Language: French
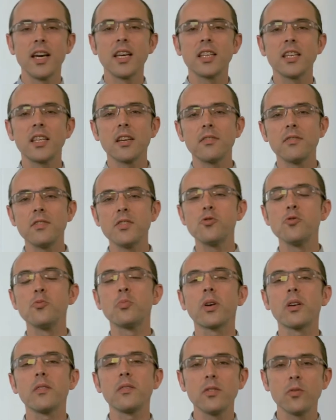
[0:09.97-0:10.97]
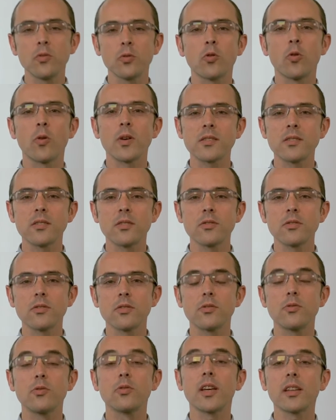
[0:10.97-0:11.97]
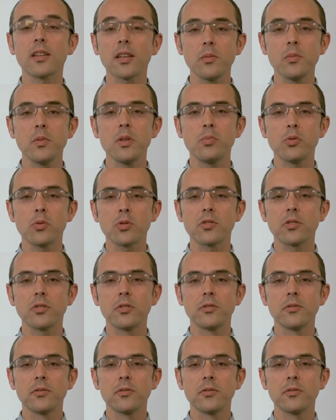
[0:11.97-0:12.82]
qui affiche une prévision de croissance de 4,5%.